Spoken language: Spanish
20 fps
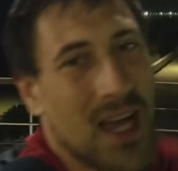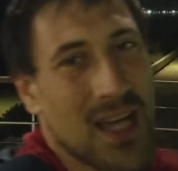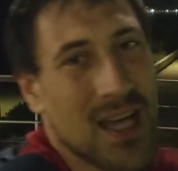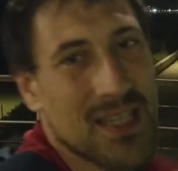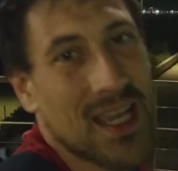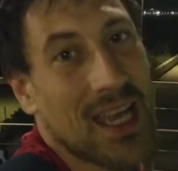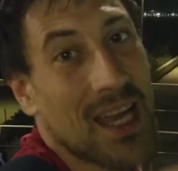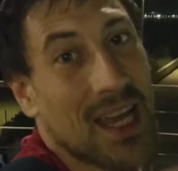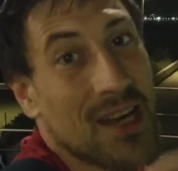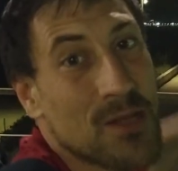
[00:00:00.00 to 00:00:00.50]

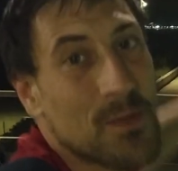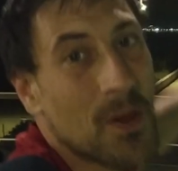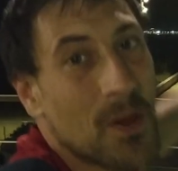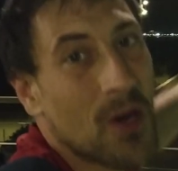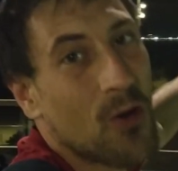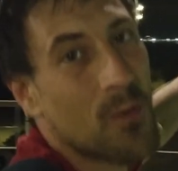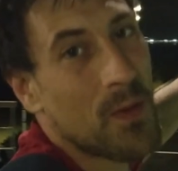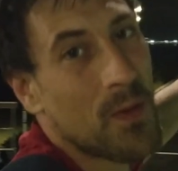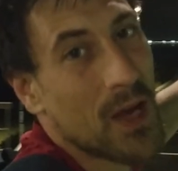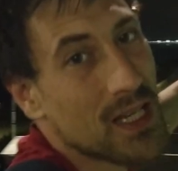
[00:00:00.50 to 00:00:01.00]
Así que no os
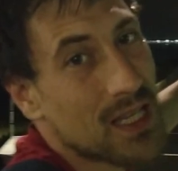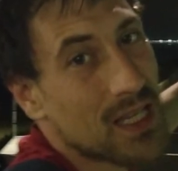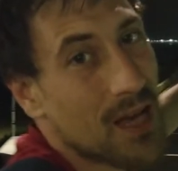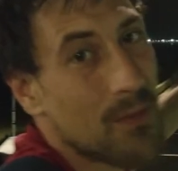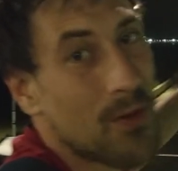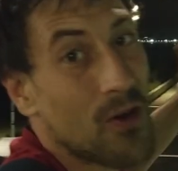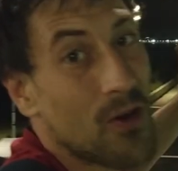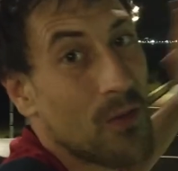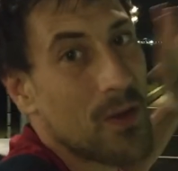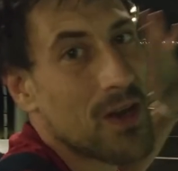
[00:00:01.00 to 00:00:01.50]
preocupéis
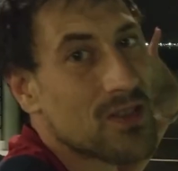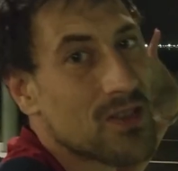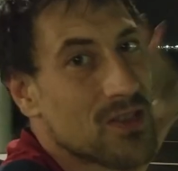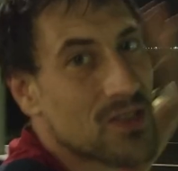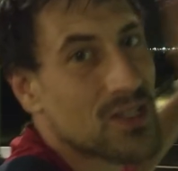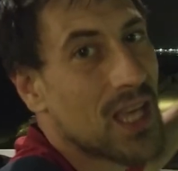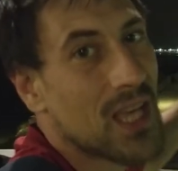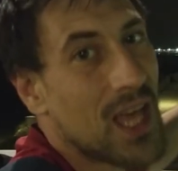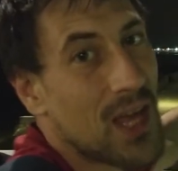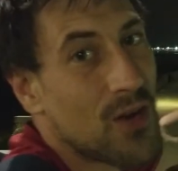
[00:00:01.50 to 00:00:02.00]
que por lo menos
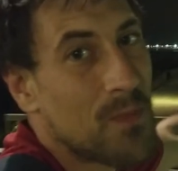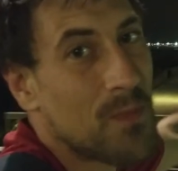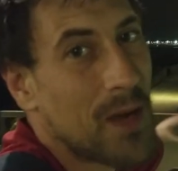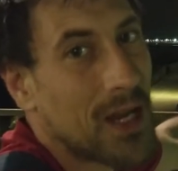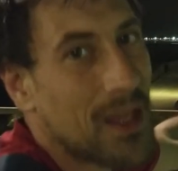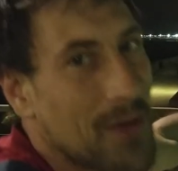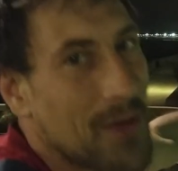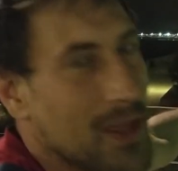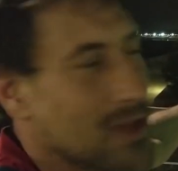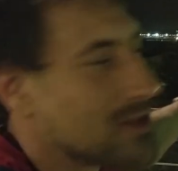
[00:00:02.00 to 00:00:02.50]
nos quedan un
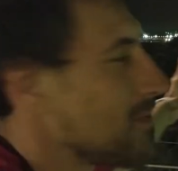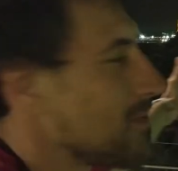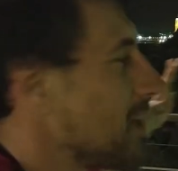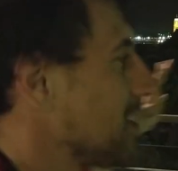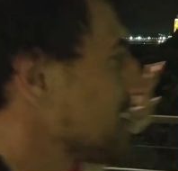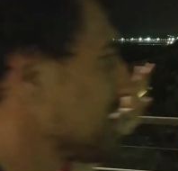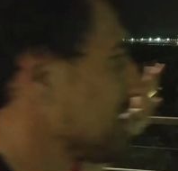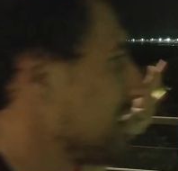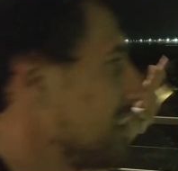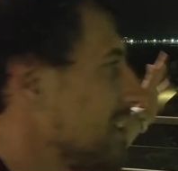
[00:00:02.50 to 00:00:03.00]
par de vídeos
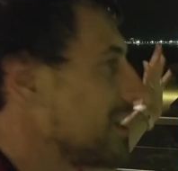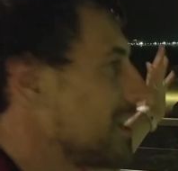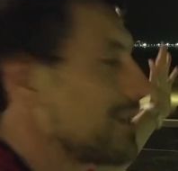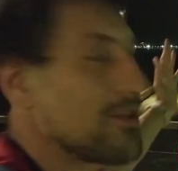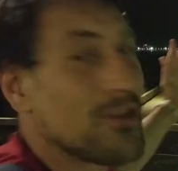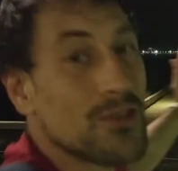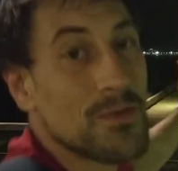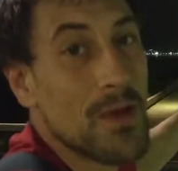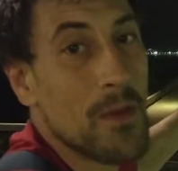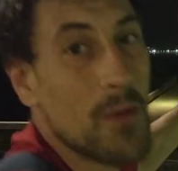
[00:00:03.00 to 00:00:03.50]
más.
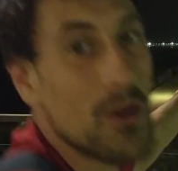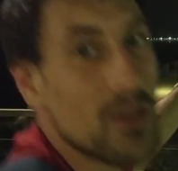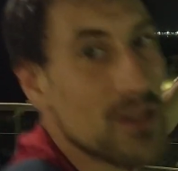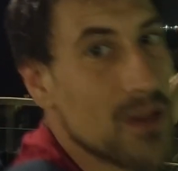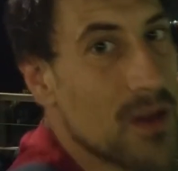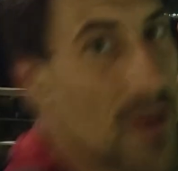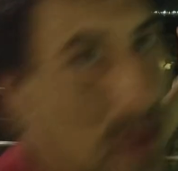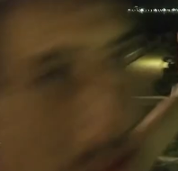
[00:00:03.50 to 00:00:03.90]
Nos vemos.